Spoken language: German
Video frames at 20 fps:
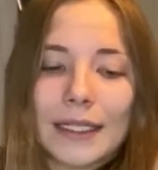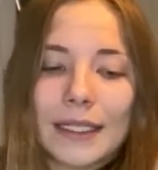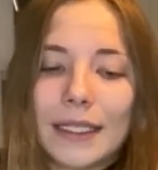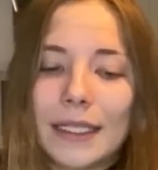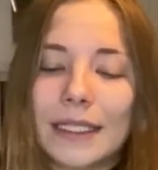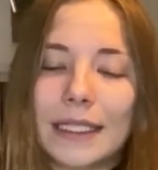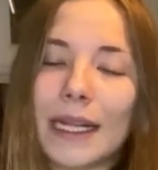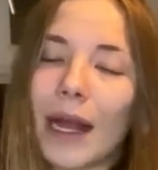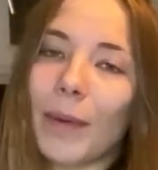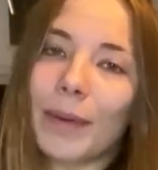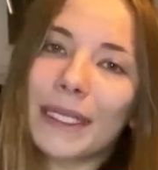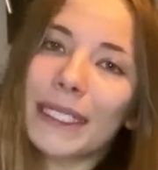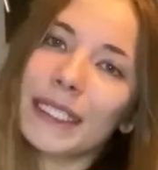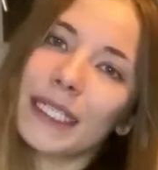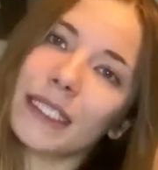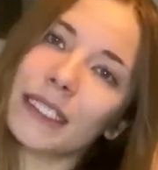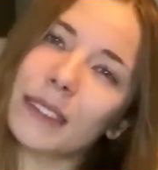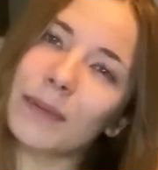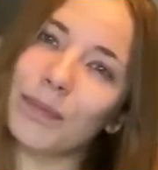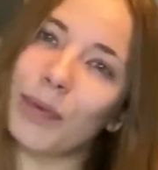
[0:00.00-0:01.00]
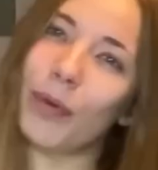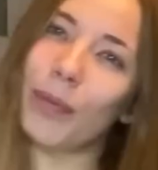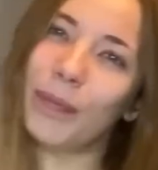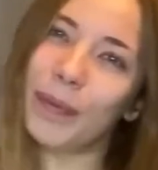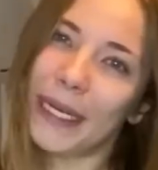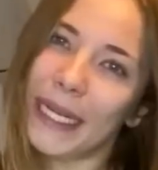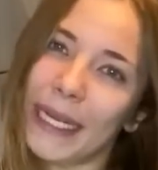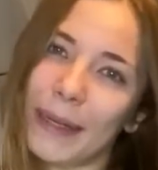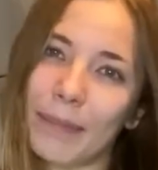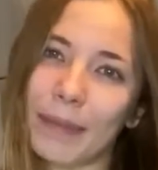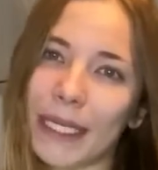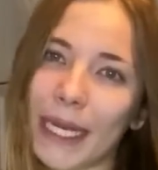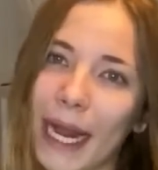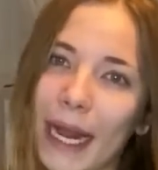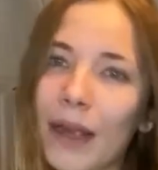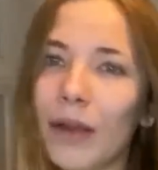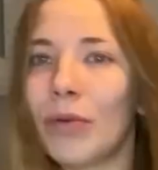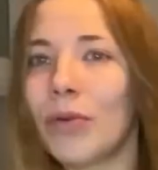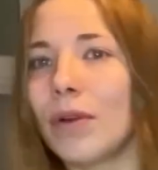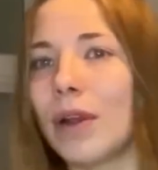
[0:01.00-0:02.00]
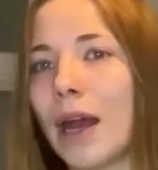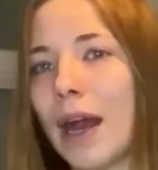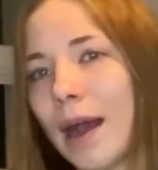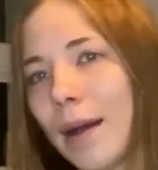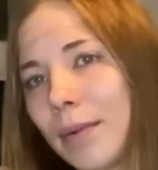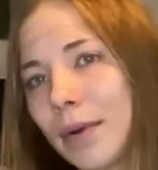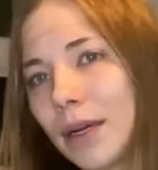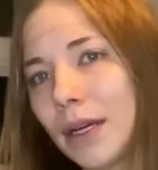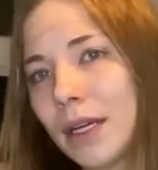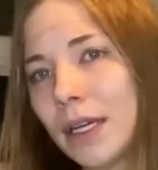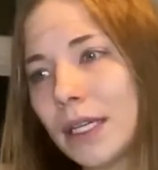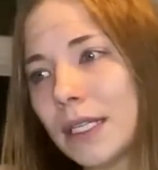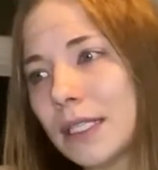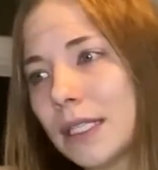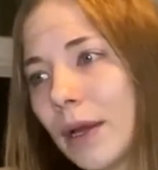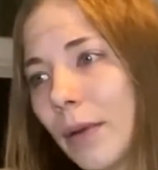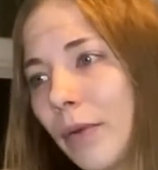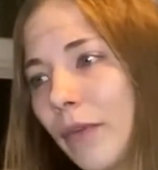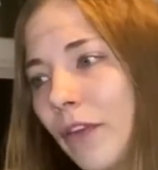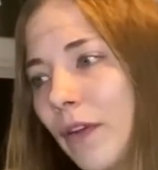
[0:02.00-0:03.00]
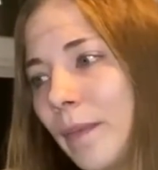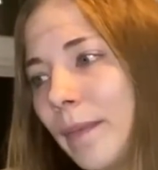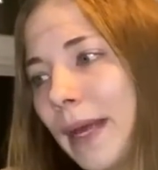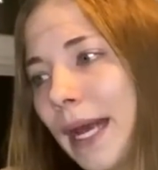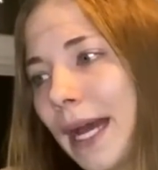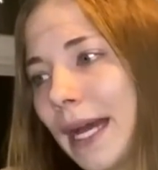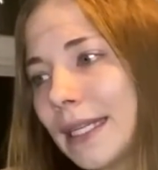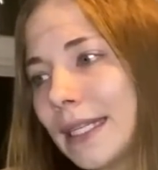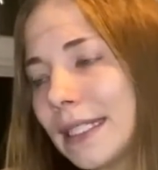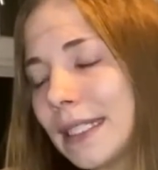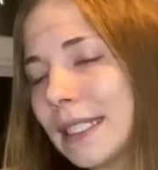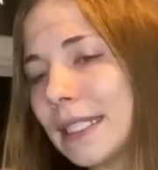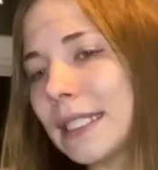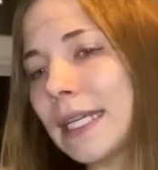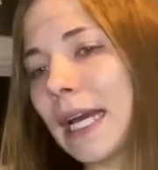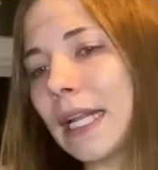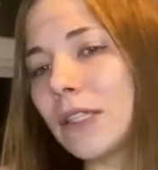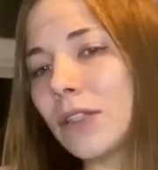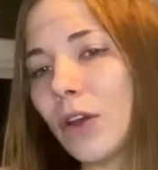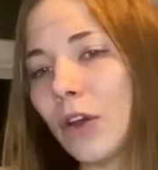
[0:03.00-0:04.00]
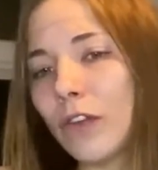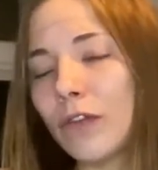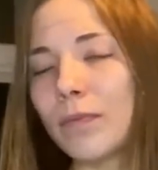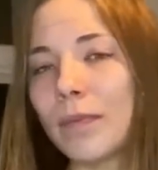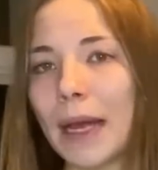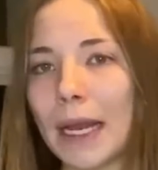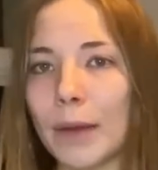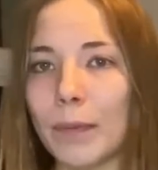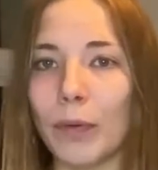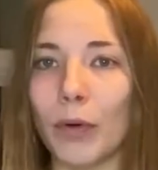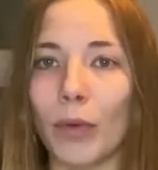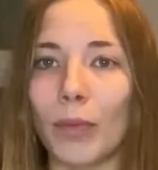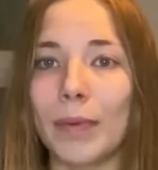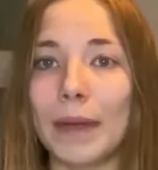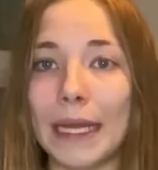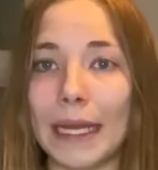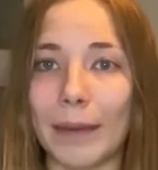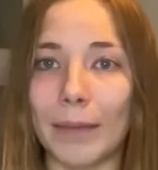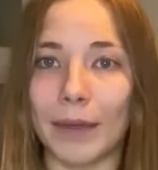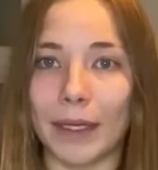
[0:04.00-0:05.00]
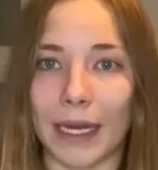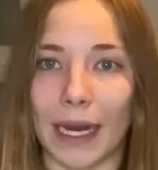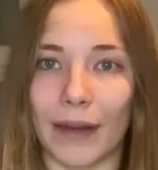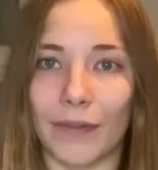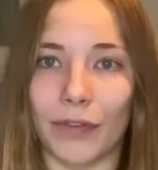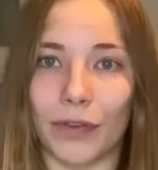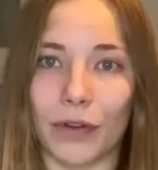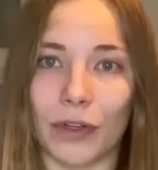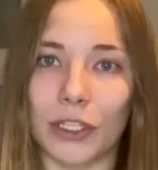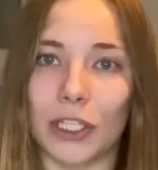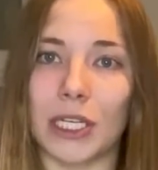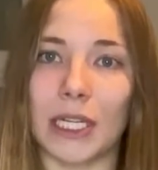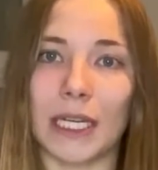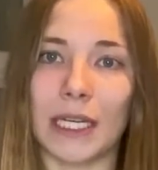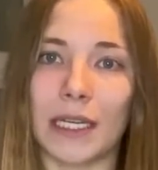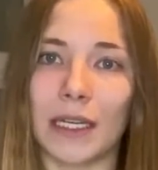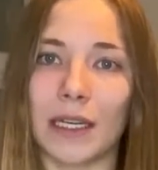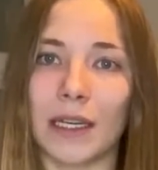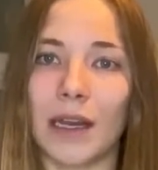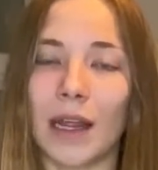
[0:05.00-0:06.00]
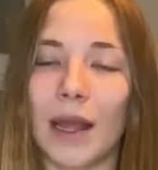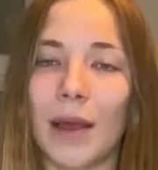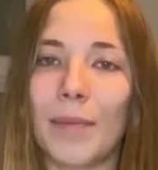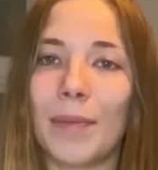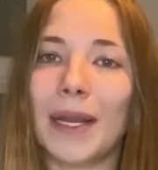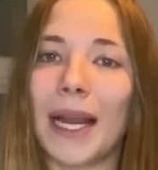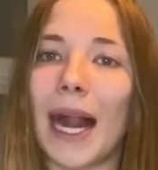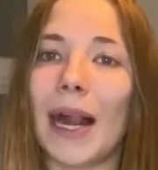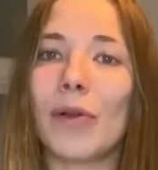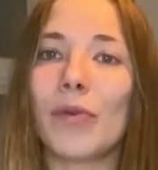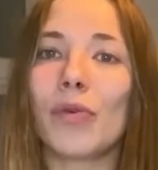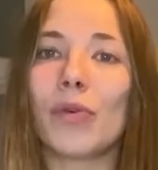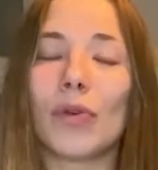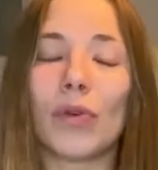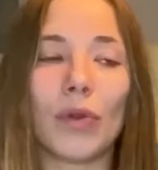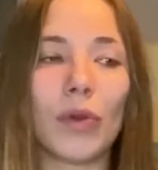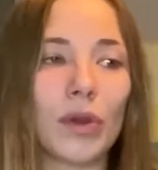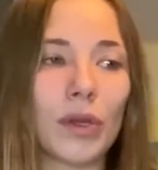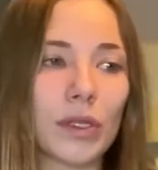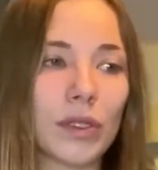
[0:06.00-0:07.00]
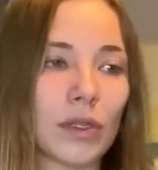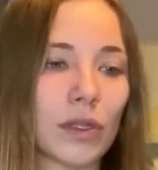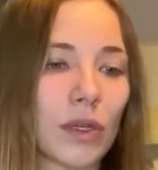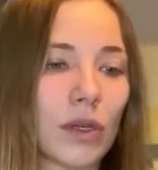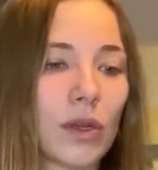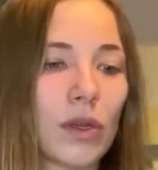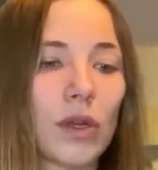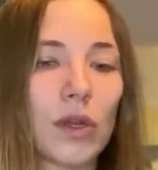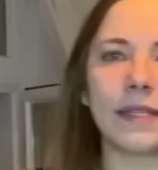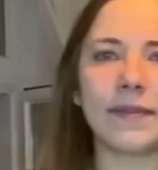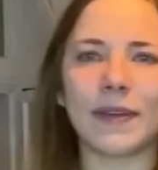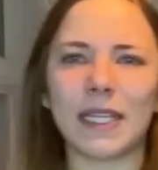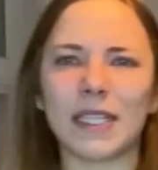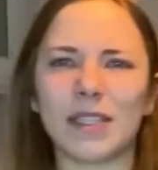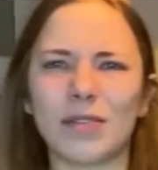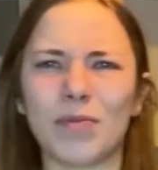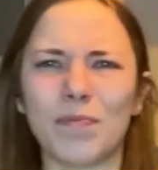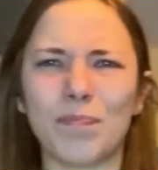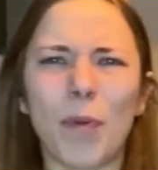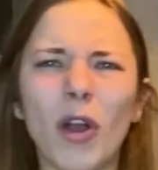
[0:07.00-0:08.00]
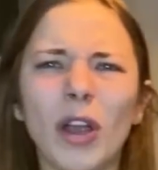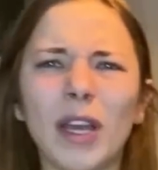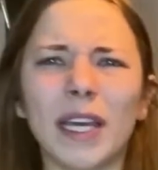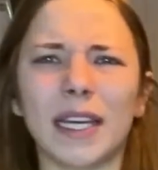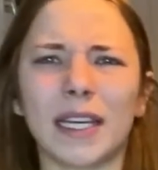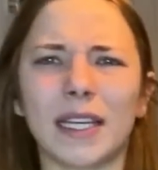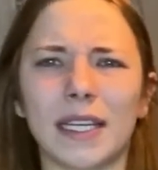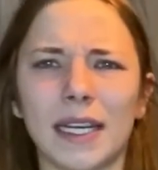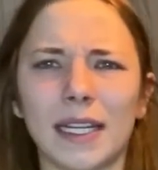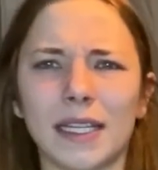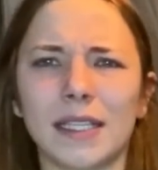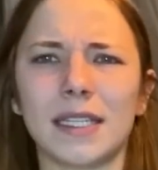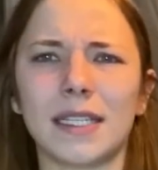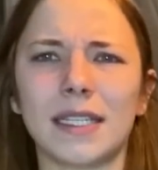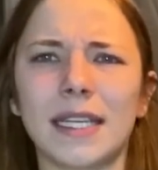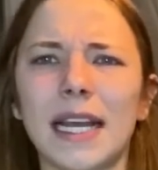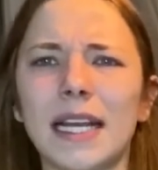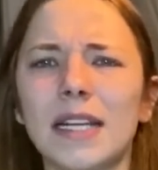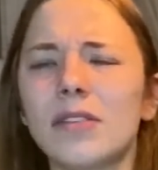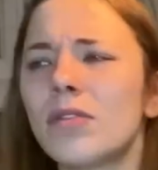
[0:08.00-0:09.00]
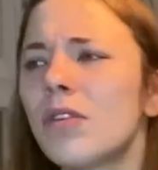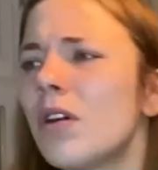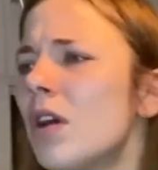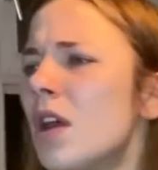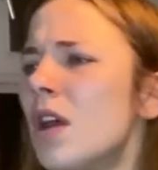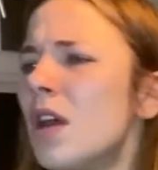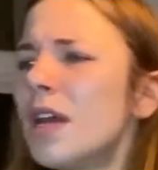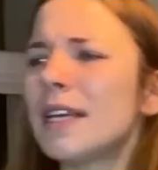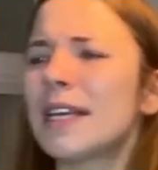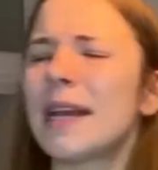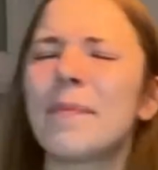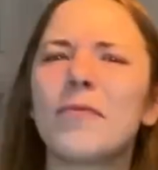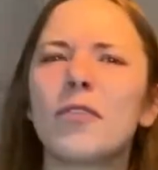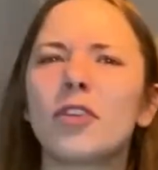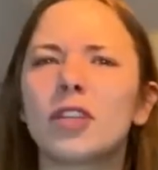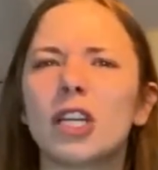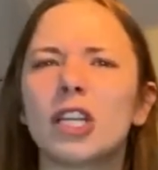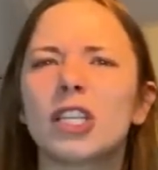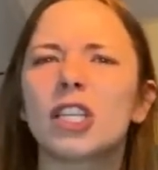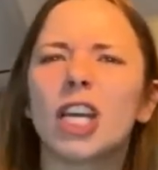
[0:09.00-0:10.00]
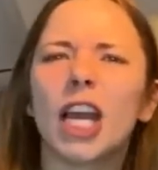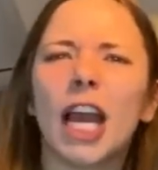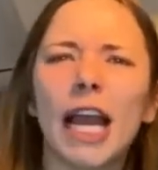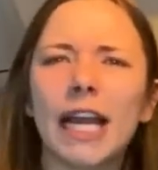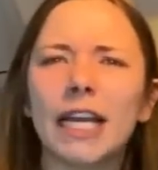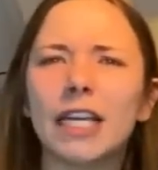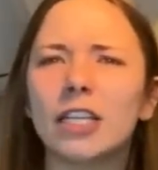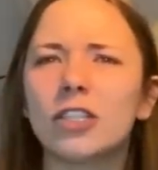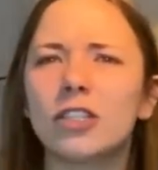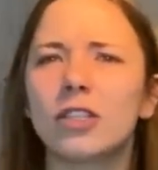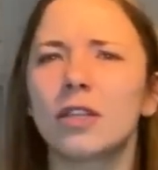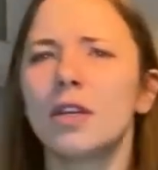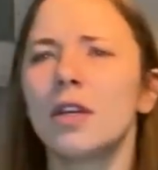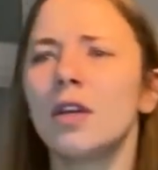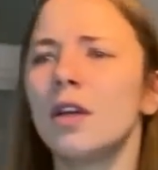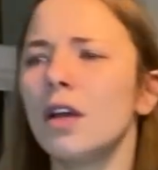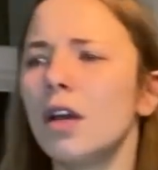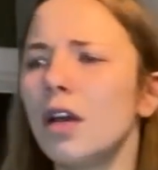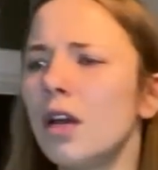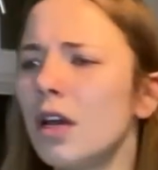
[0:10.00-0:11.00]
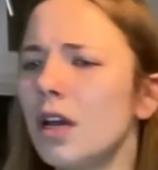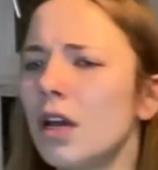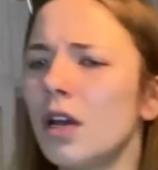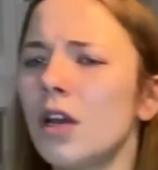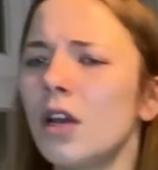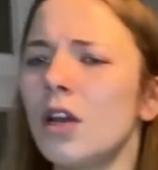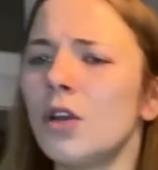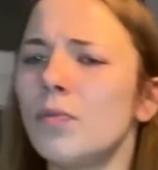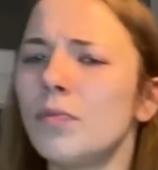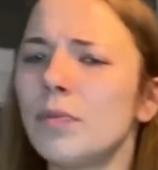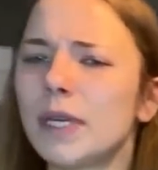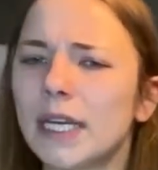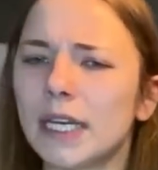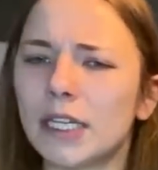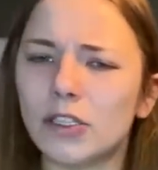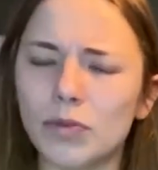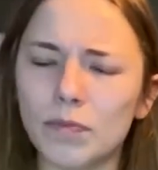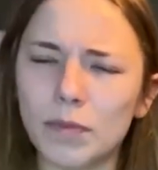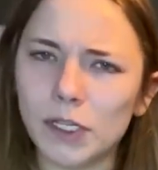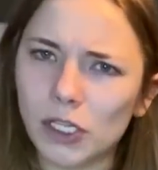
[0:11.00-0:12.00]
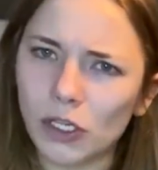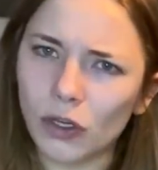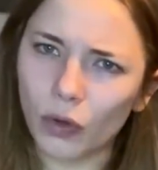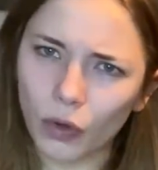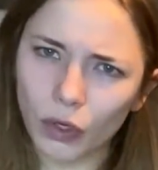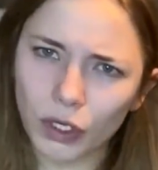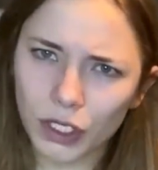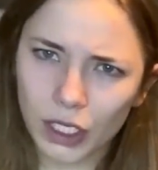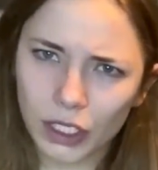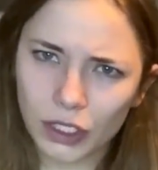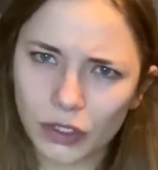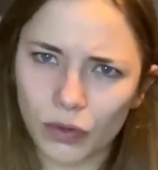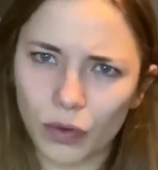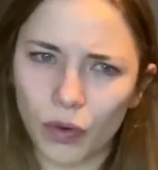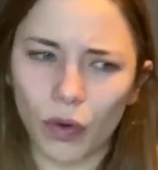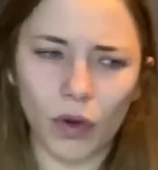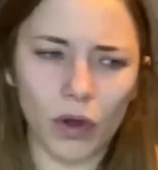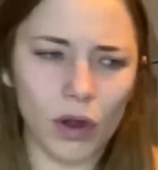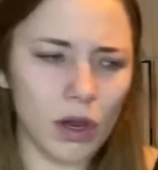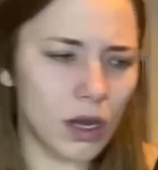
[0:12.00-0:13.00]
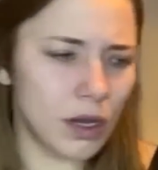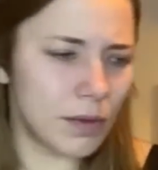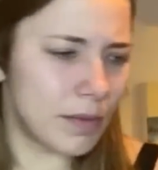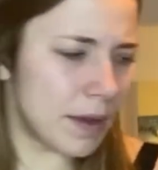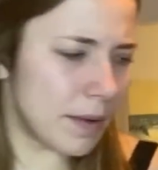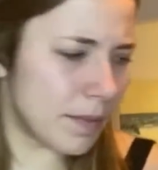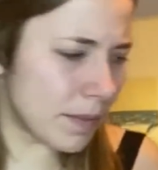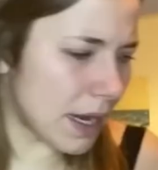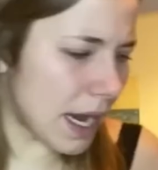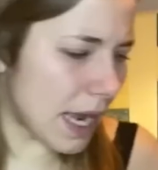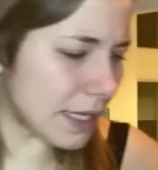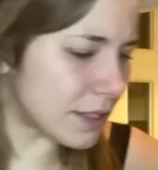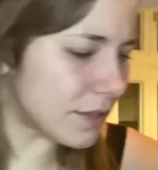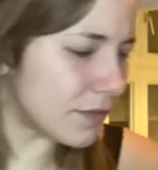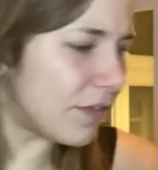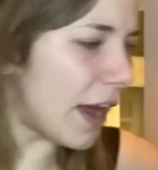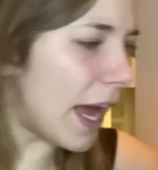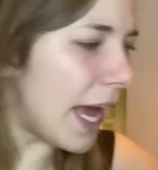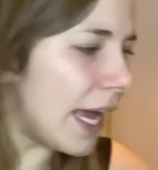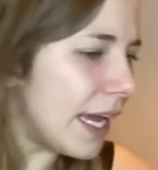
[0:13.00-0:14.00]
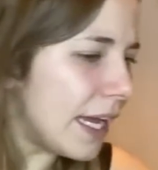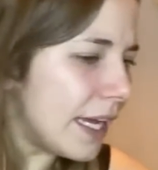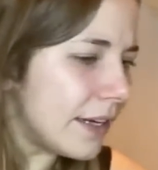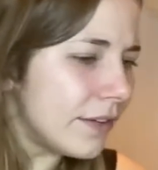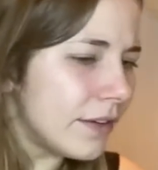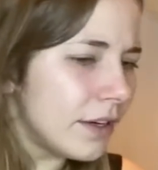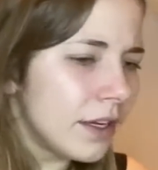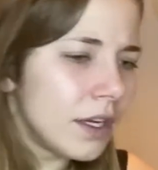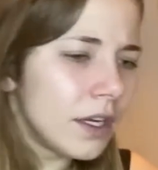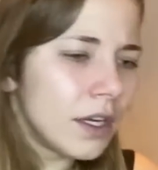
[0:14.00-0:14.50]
ich glaube nicht, dass ich ein Problem mit Alkohol habe. Ich glaube vielmehr, dass ich ganz oft meine Probleme in Anführungsstrichen mit Alkohol löse. Ich werde so bockig jetzt. Ich denke so, ich habe doch das Recht, äh, mich jetzt so ein bisschen runterzuholen mit einem Glas Wein